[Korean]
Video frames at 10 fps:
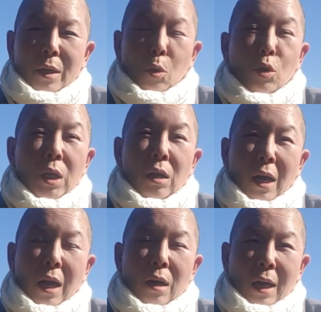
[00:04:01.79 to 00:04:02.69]
그래서
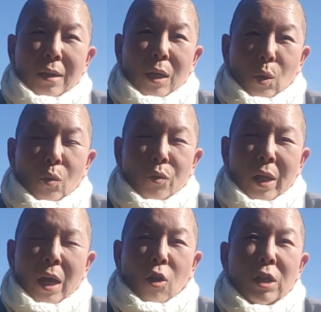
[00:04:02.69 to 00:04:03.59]
컨테이너 하나를 갖다
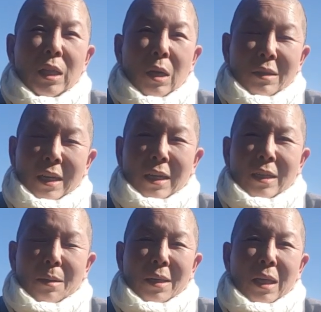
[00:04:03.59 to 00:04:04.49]
놨는데 어디다
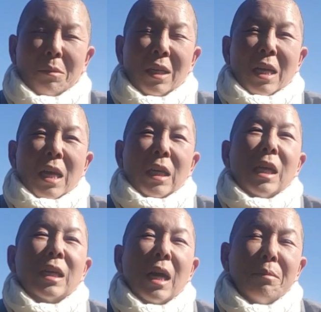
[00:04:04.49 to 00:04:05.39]
자리를 잡았냐면
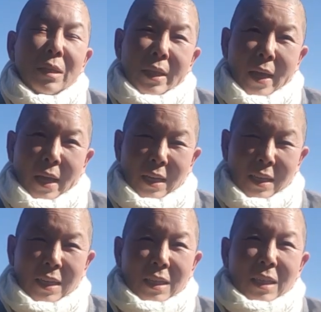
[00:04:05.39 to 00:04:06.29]
길가 밑에
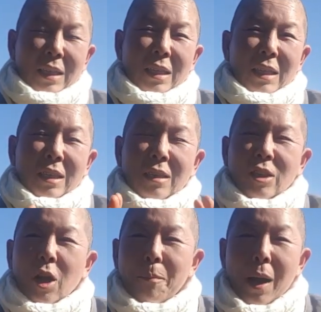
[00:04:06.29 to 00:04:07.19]

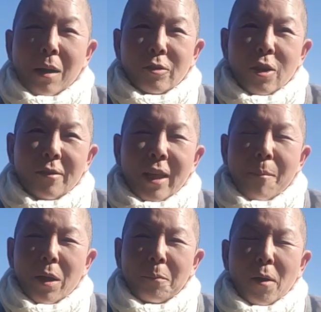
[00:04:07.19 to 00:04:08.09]
그 18,
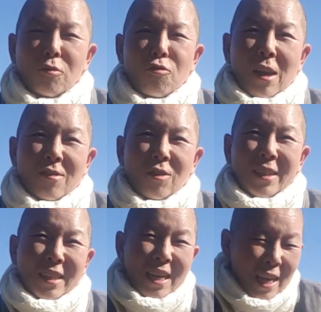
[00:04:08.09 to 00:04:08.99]
1300평 중에서
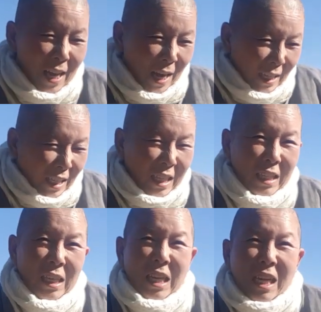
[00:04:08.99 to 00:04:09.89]
제일
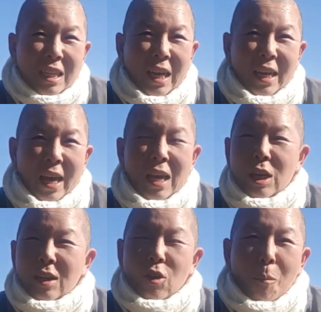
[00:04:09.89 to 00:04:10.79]
기팅이 길가에
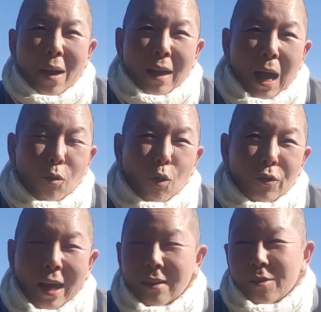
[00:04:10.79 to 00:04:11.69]
소박하고
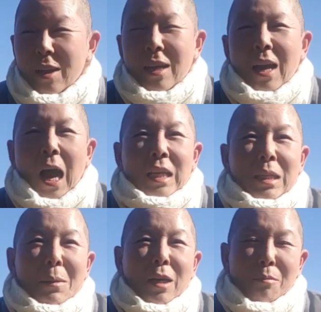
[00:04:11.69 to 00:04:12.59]
나는
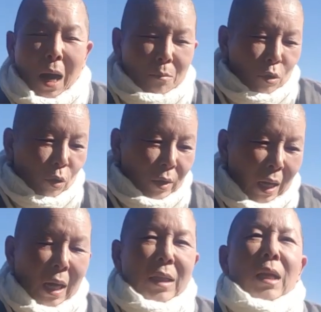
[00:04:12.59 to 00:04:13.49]
하심하는 마음으로
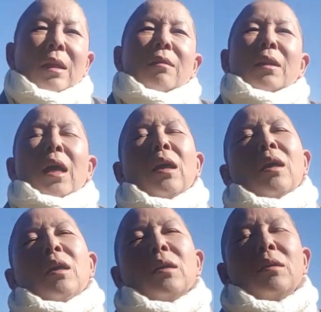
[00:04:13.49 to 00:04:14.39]
딱 갖다 놨는데
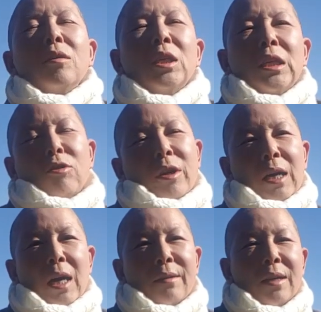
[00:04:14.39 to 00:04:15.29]
그것이
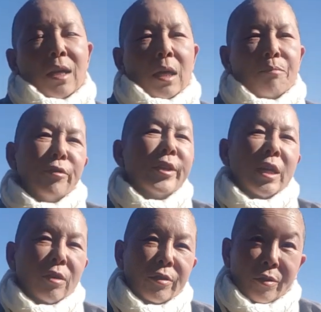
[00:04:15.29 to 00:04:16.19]
저희가 생각한
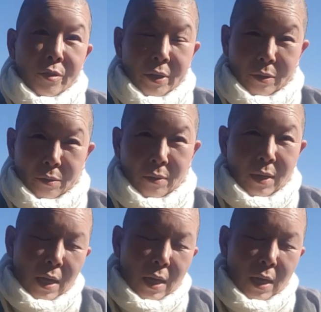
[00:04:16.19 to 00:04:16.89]
불찰이었던 거예요.